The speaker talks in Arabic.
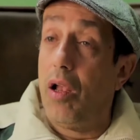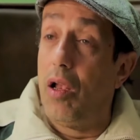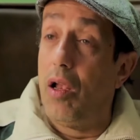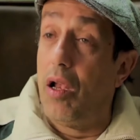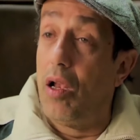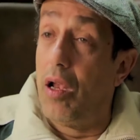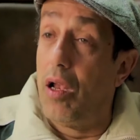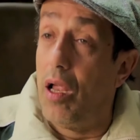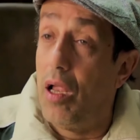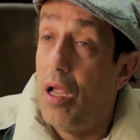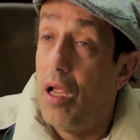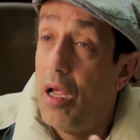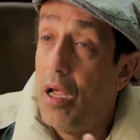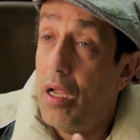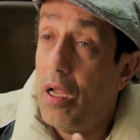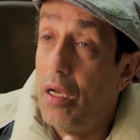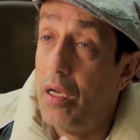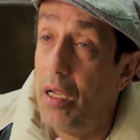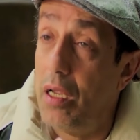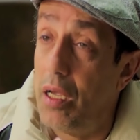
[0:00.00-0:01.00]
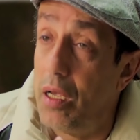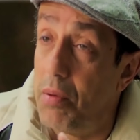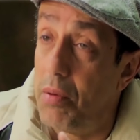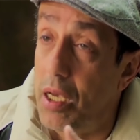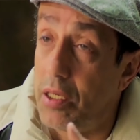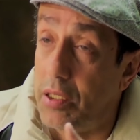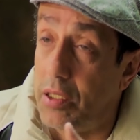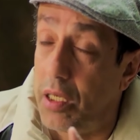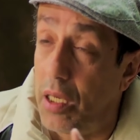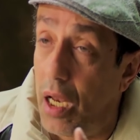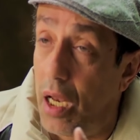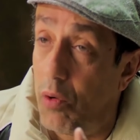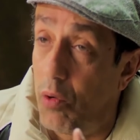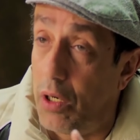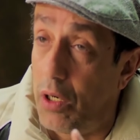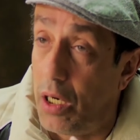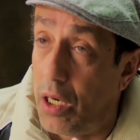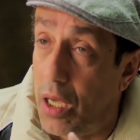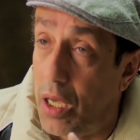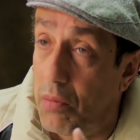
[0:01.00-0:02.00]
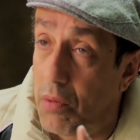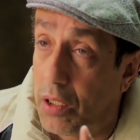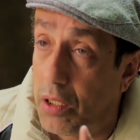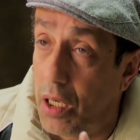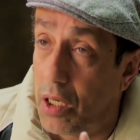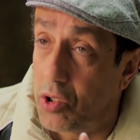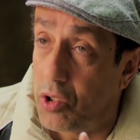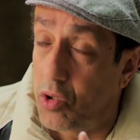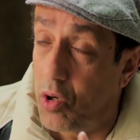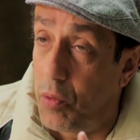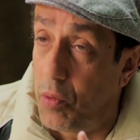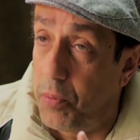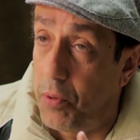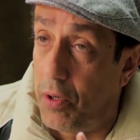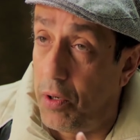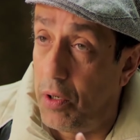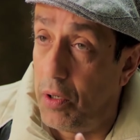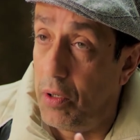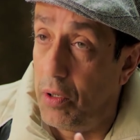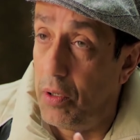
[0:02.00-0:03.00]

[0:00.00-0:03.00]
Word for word: الله الله الله ليه بس الالوان الغامقه دي على الصبح